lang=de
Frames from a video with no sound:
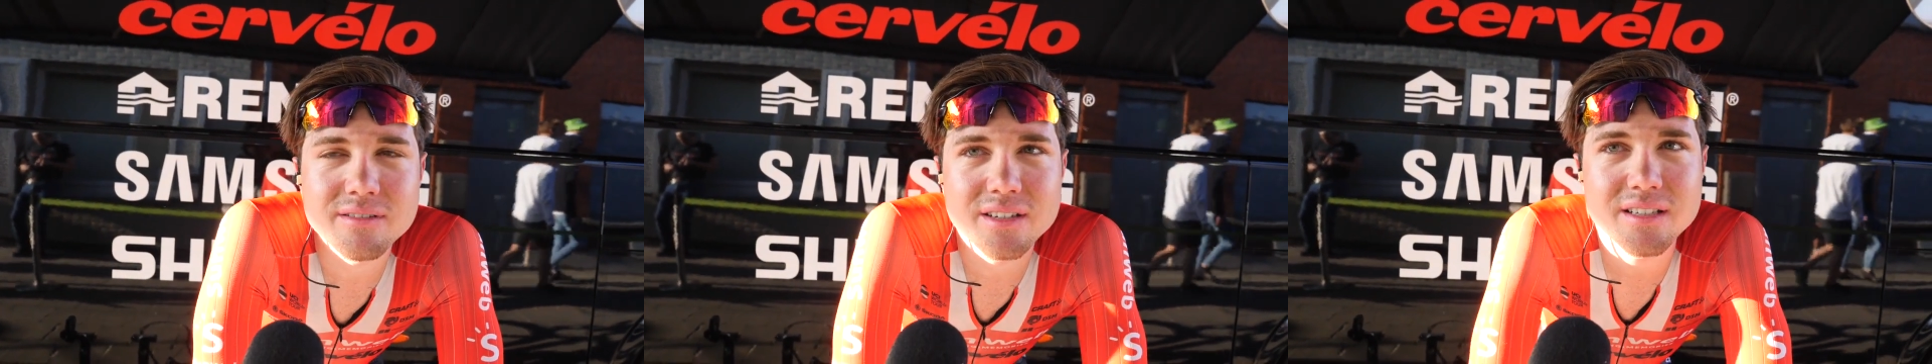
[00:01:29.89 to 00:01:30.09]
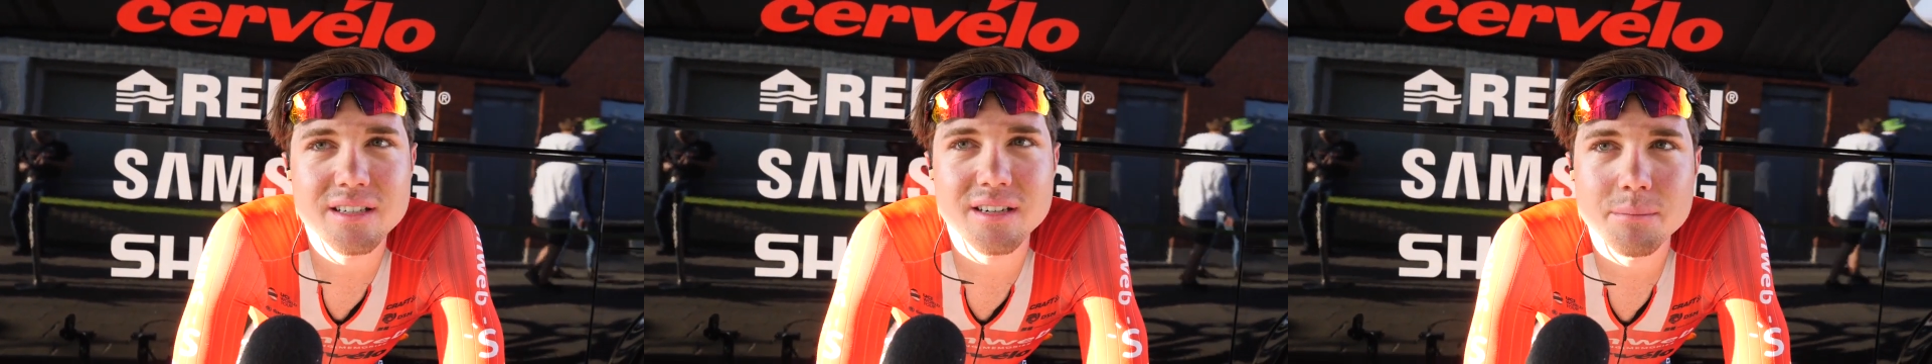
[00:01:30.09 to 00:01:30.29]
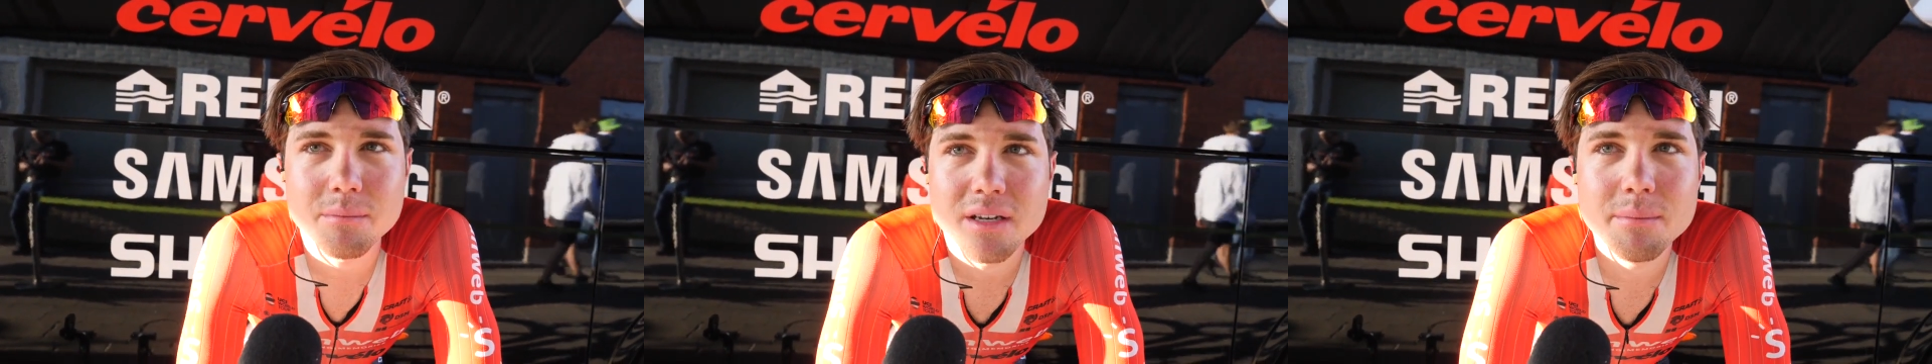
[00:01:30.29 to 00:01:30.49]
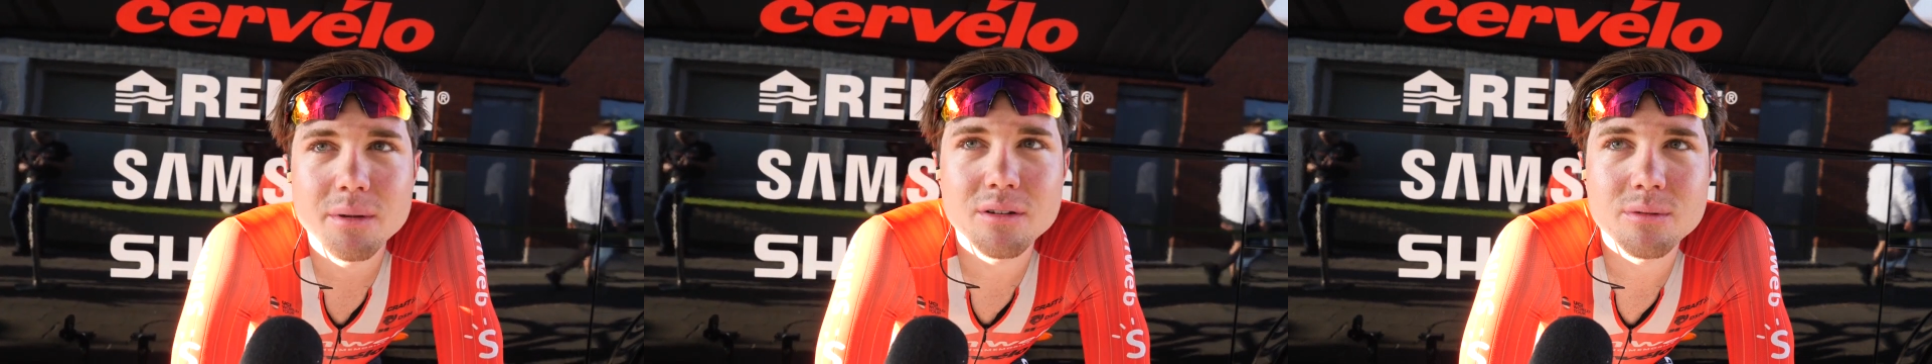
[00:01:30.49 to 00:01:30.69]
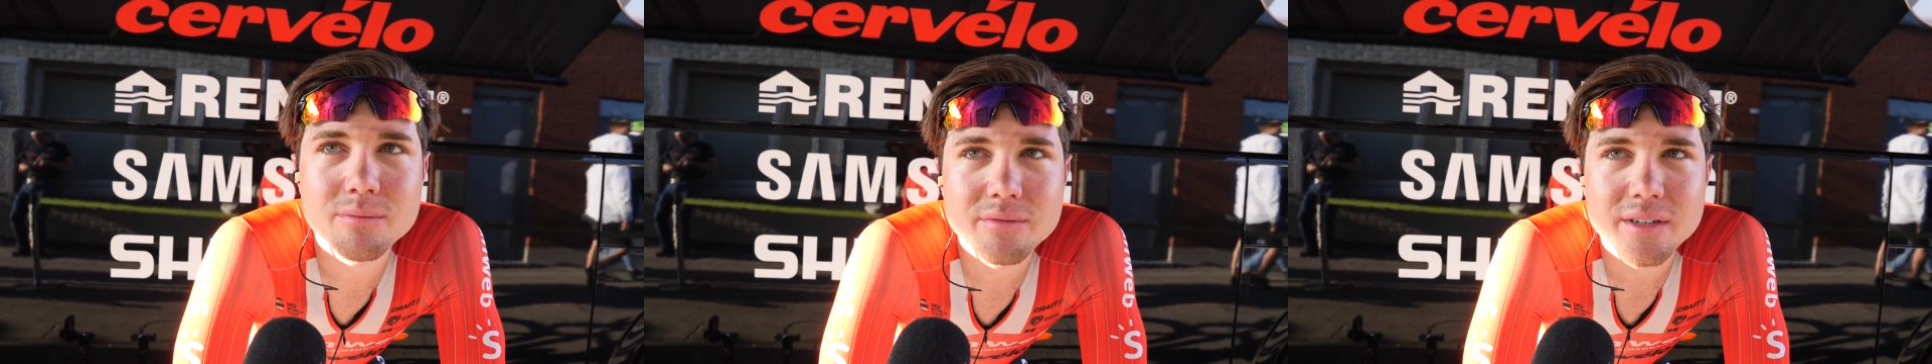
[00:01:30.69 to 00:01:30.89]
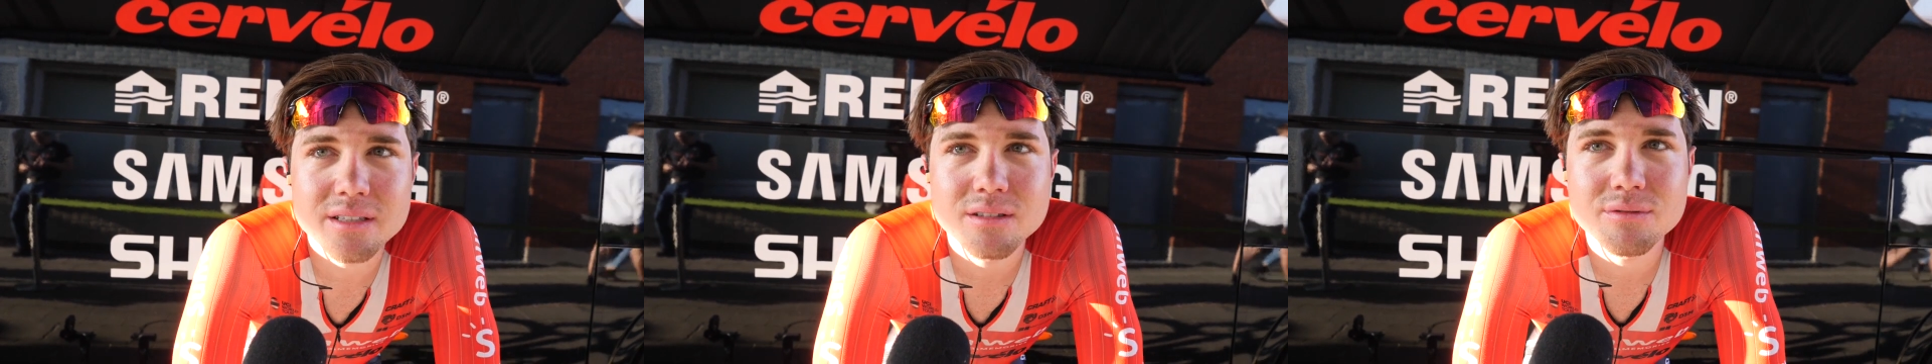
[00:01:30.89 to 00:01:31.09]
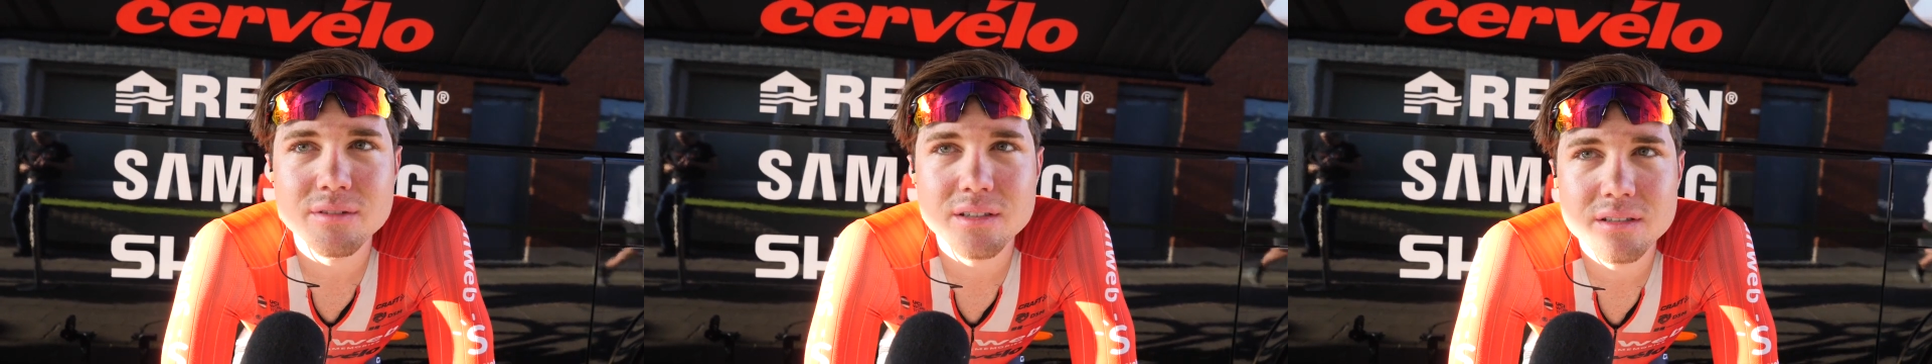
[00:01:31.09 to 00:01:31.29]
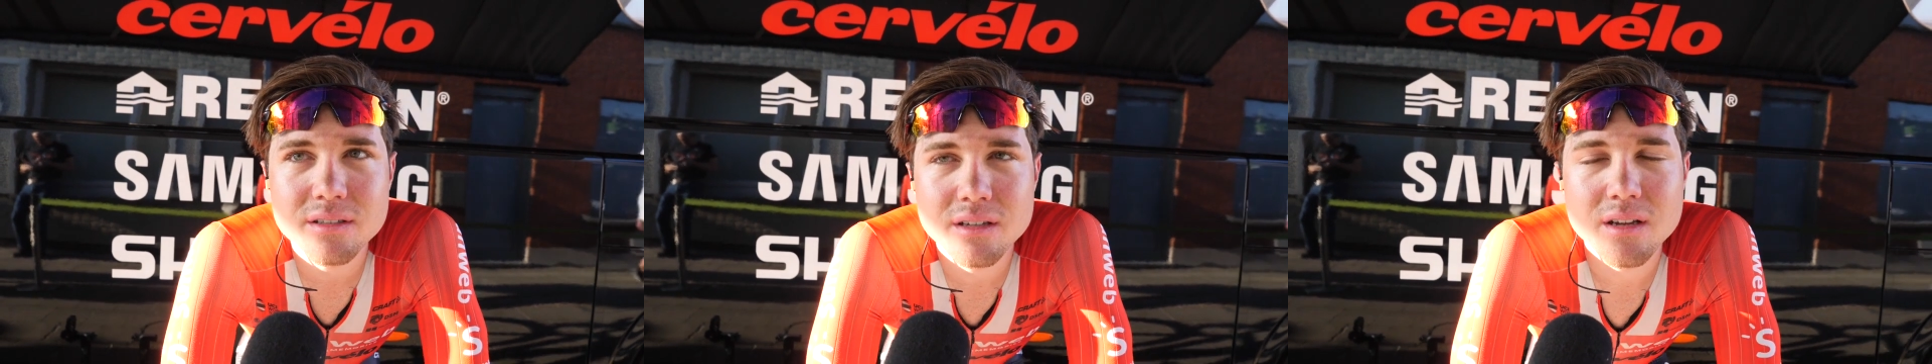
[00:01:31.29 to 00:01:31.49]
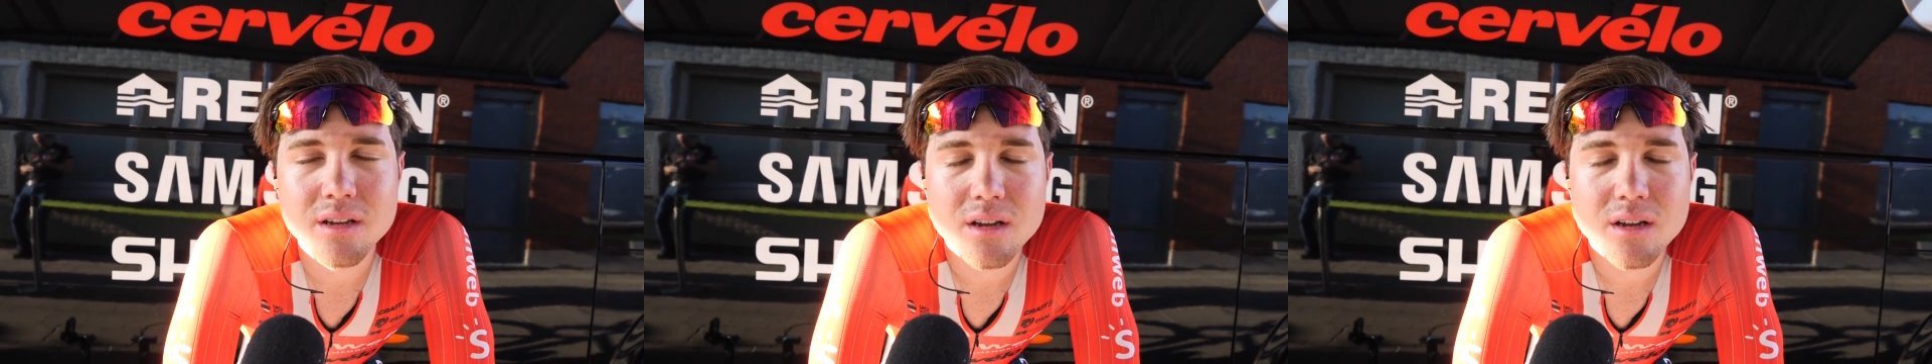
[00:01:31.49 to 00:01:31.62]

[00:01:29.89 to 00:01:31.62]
richtig am Limit, um wegzufallen.